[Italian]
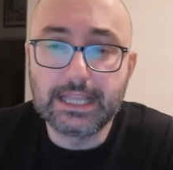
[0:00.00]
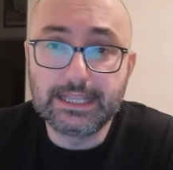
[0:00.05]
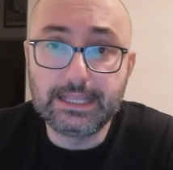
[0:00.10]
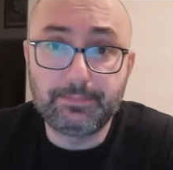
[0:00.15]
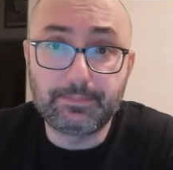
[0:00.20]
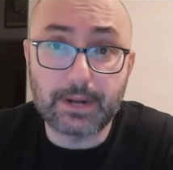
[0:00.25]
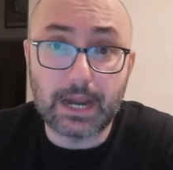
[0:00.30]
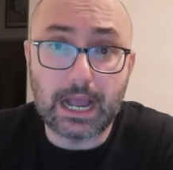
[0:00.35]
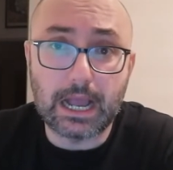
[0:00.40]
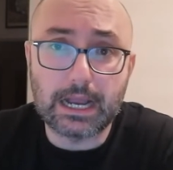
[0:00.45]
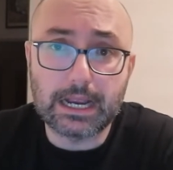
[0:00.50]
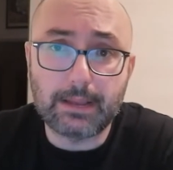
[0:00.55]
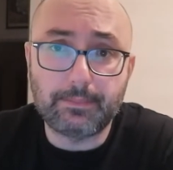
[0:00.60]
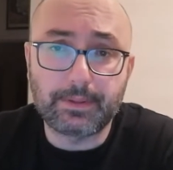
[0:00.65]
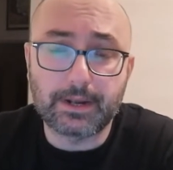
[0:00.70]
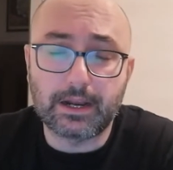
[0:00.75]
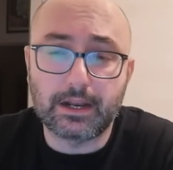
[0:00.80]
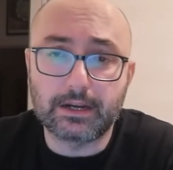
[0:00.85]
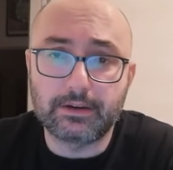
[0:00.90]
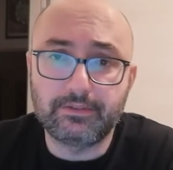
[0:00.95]
di, Praga
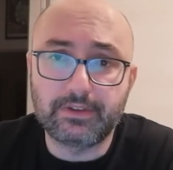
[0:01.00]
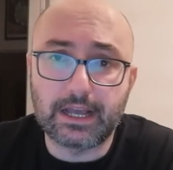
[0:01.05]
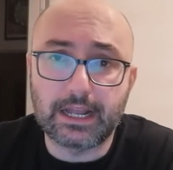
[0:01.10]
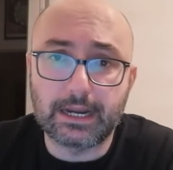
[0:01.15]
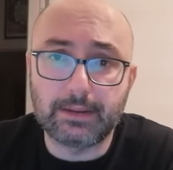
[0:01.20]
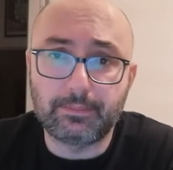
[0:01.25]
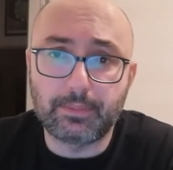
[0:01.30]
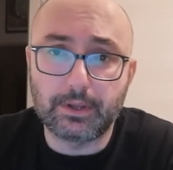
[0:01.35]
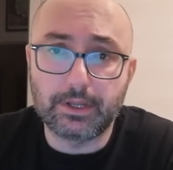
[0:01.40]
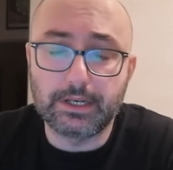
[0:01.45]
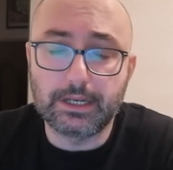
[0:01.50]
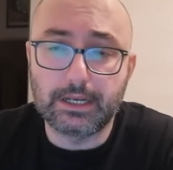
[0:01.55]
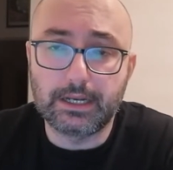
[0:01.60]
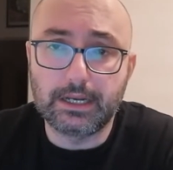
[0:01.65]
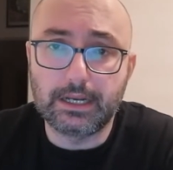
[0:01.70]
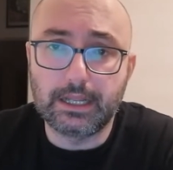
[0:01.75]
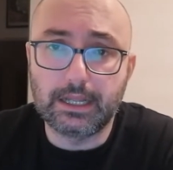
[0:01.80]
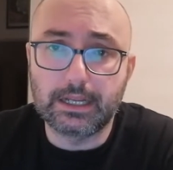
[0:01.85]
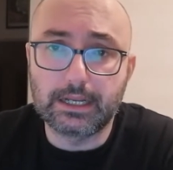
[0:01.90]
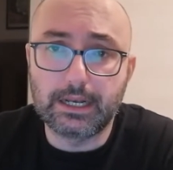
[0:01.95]
per arrivare poi
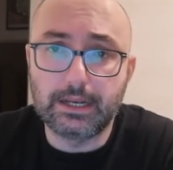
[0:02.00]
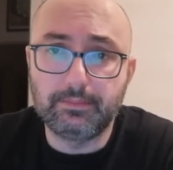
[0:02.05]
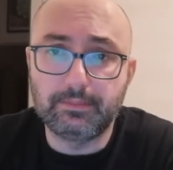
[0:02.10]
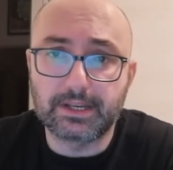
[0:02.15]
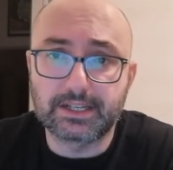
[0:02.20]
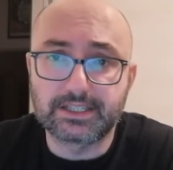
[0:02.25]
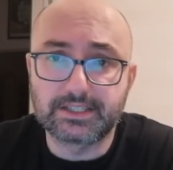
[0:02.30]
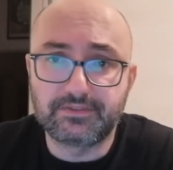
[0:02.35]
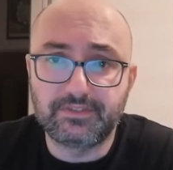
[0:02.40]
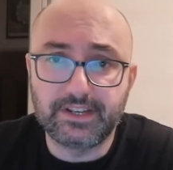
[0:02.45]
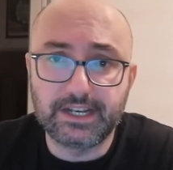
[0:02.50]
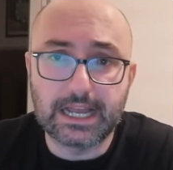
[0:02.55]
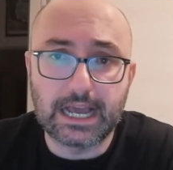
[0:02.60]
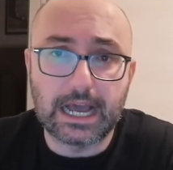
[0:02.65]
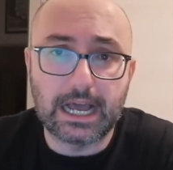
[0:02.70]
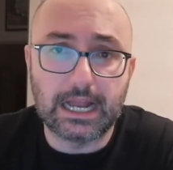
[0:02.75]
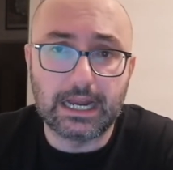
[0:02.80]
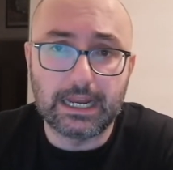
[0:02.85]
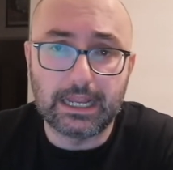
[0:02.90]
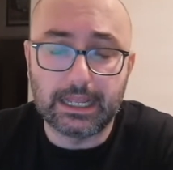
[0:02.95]
nel climax
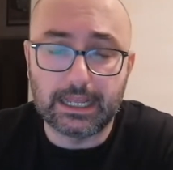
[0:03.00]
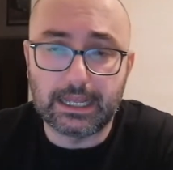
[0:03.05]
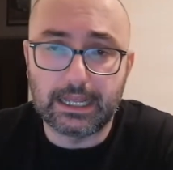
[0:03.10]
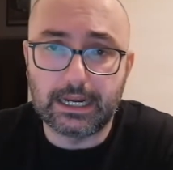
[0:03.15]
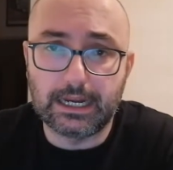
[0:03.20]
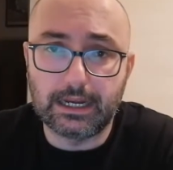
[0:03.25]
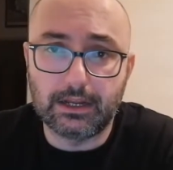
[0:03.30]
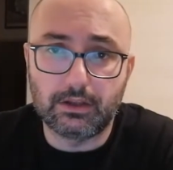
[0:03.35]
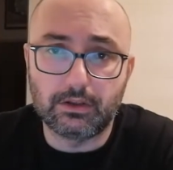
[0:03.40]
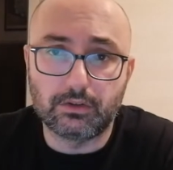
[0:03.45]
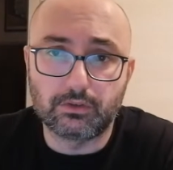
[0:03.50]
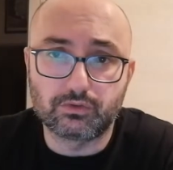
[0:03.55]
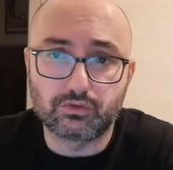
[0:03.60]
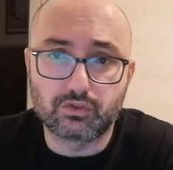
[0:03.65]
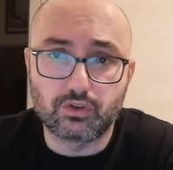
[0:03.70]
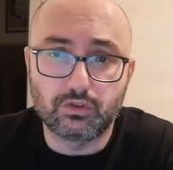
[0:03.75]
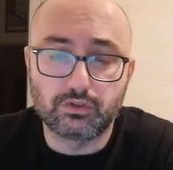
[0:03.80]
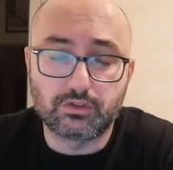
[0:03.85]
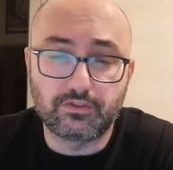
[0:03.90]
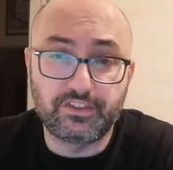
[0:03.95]
finale, allo
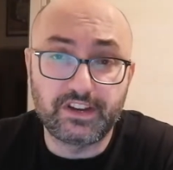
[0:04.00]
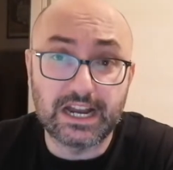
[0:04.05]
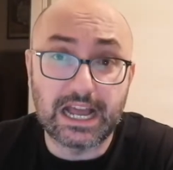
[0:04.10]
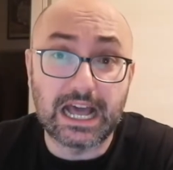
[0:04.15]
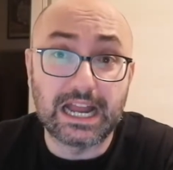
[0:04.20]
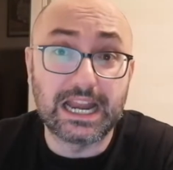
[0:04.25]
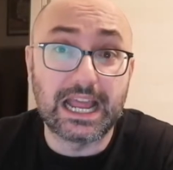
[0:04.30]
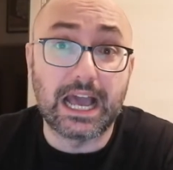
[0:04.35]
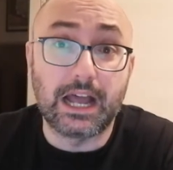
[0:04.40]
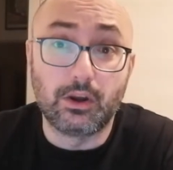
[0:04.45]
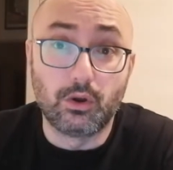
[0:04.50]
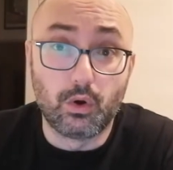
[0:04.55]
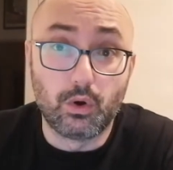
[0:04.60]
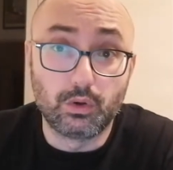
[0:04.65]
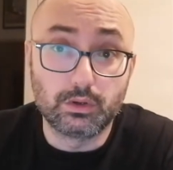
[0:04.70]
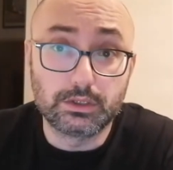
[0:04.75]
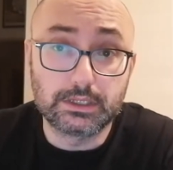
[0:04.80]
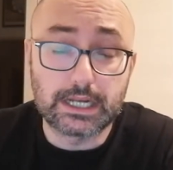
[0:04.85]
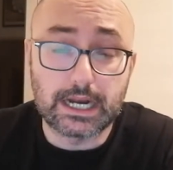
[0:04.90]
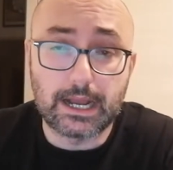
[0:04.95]
scontro finale a
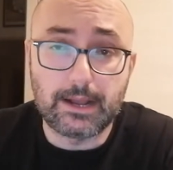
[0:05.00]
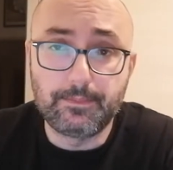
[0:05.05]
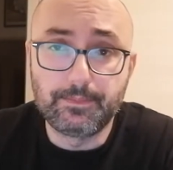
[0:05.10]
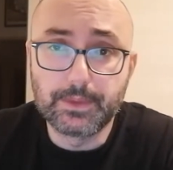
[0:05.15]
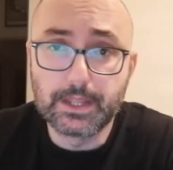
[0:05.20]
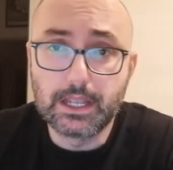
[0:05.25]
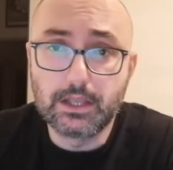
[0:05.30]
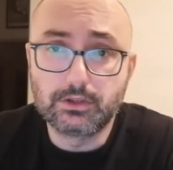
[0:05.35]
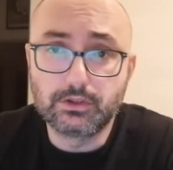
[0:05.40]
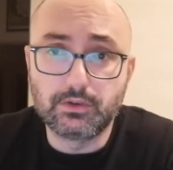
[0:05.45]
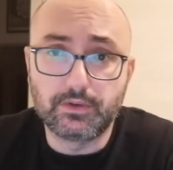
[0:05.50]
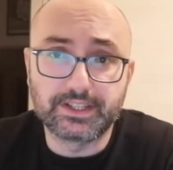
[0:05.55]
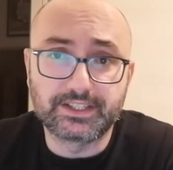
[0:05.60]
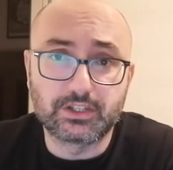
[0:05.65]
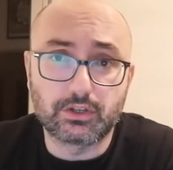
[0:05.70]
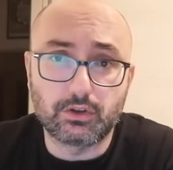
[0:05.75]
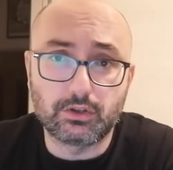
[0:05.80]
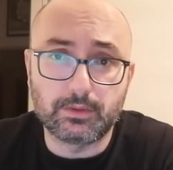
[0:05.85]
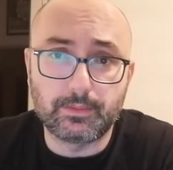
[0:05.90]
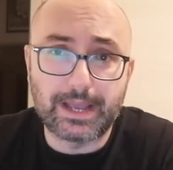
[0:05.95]
Londra dove
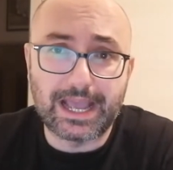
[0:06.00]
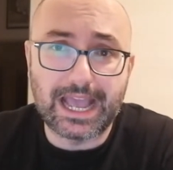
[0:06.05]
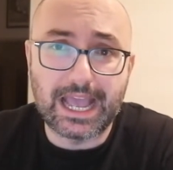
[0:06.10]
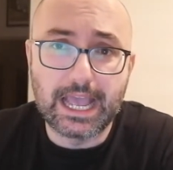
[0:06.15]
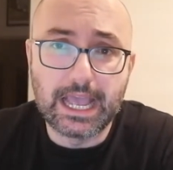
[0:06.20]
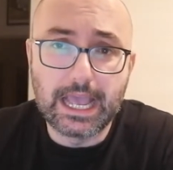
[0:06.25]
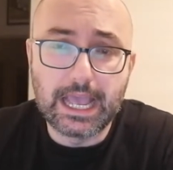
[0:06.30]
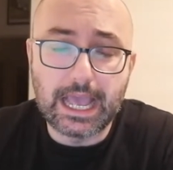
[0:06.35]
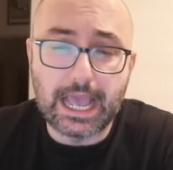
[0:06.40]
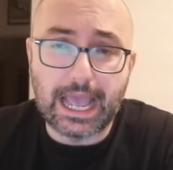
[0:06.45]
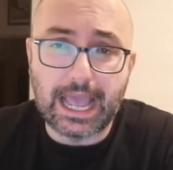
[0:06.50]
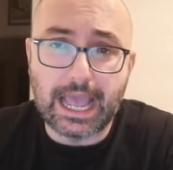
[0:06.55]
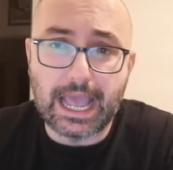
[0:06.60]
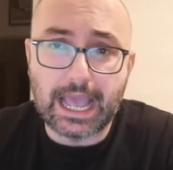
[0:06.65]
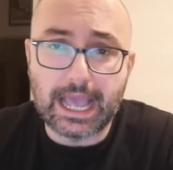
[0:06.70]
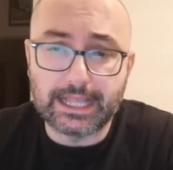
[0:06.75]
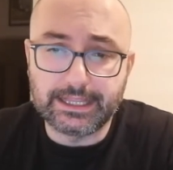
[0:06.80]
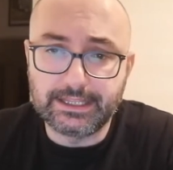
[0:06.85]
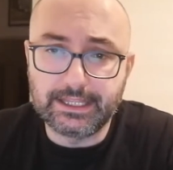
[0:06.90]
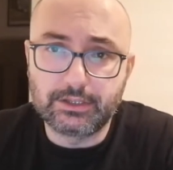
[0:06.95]
secondo me
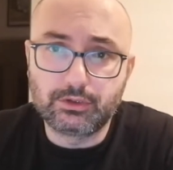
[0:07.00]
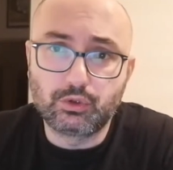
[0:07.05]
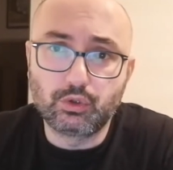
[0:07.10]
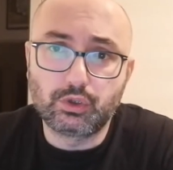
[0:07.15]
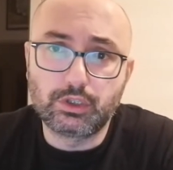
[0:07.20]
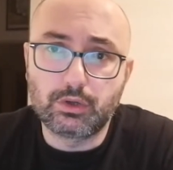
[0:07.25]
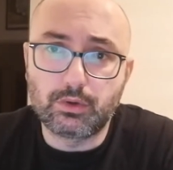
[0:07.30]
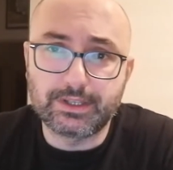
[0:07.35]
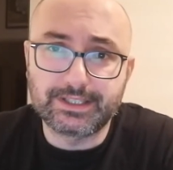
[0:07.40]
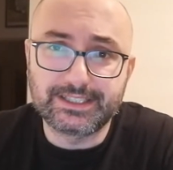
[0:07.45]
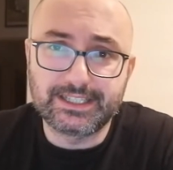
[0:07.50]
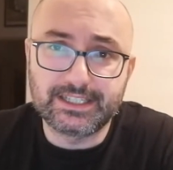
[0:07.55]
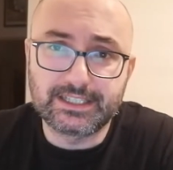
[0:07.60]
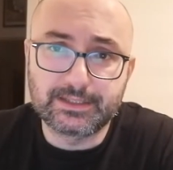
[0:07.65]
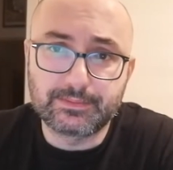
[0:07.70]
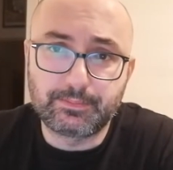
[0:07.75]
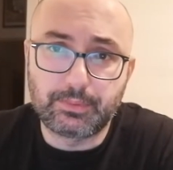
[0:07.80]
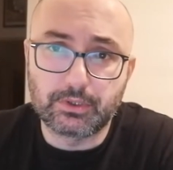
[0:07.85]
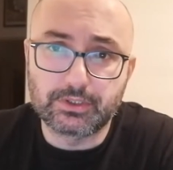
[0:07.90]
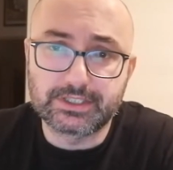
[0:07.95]
eh, di tutti questi
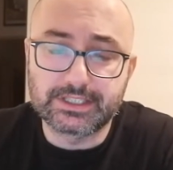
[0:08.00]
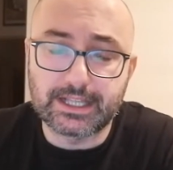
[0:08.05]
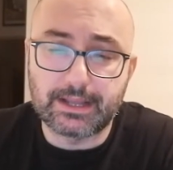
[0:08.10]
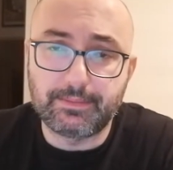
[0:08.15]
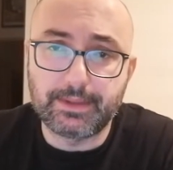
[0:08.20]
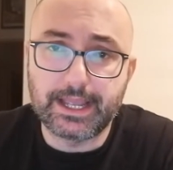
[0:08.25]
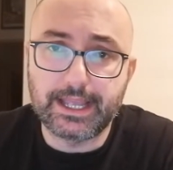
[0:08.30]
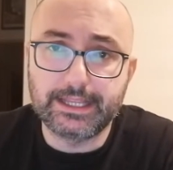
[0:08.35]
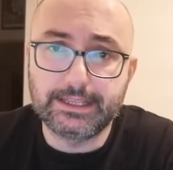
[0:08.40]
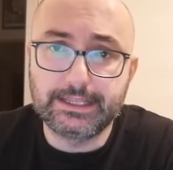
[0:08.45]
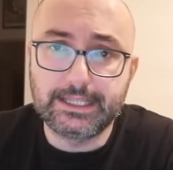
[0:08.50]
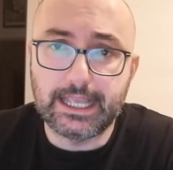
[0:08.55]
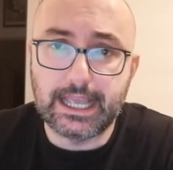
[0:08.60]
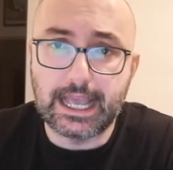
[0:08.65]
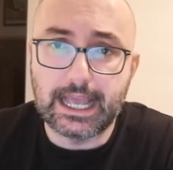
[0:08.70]
spostamenti